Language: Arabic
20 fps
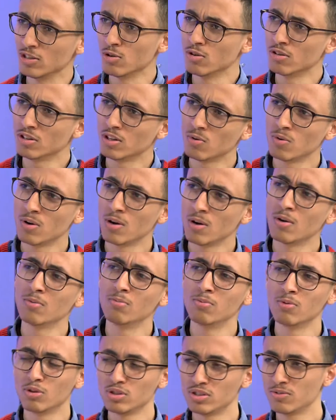نقول توا
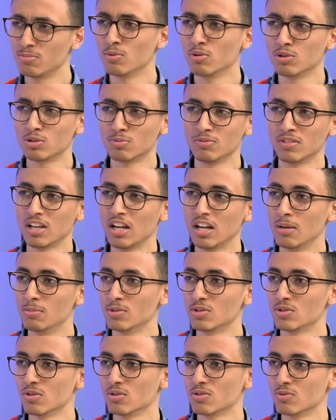بنخش بنخش بنتعلم
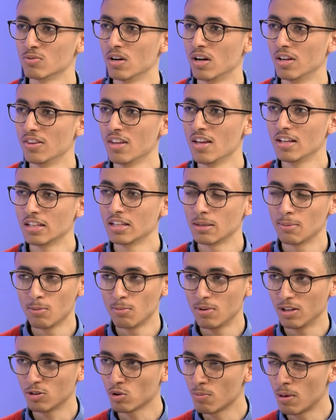ستوكس واحد طبعا هم
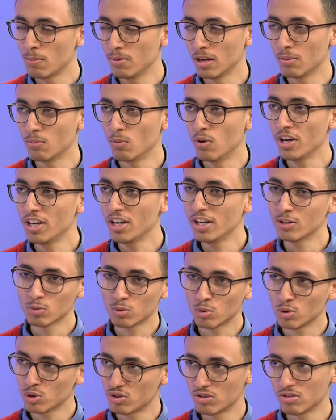يعطوك مبلغ معين
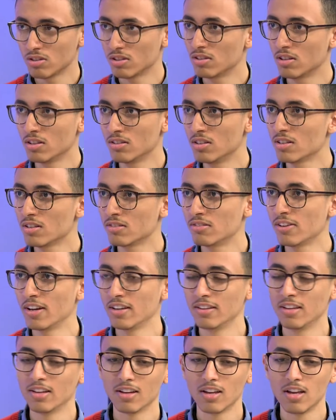وتخش تدير
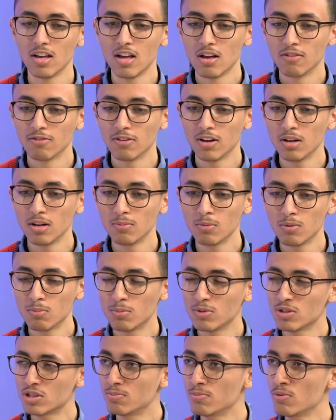تريدنج فالمهم من
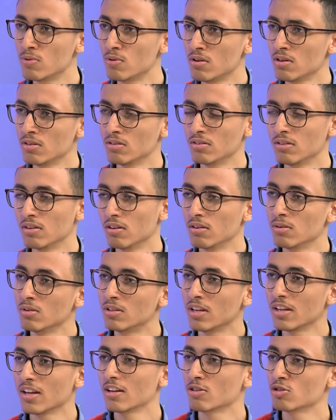اسبوع آه، قلت
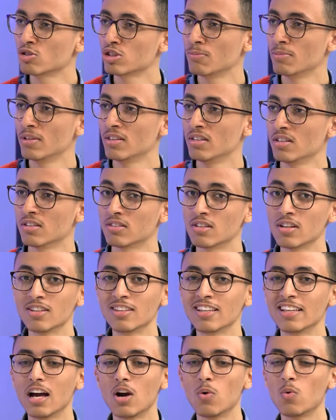هيا خلينا نخش نبدا ندير
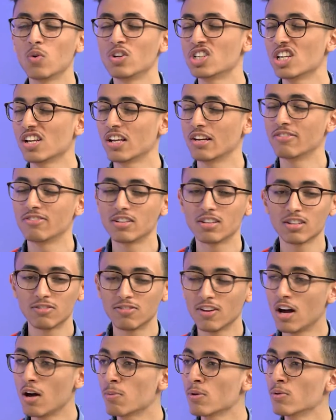تريدنج اول شركه فكرت
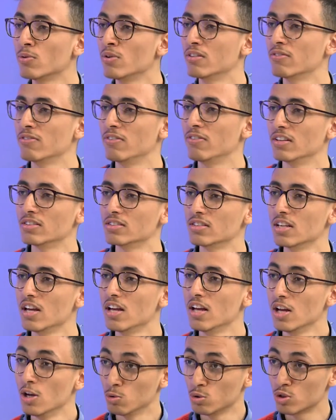فيها ابل ونتفليكس
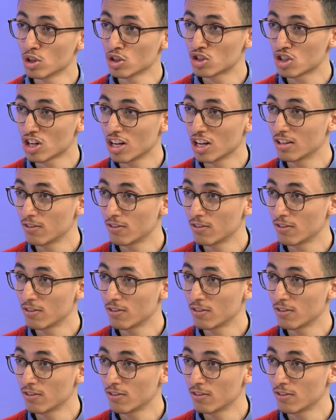وزوز شريت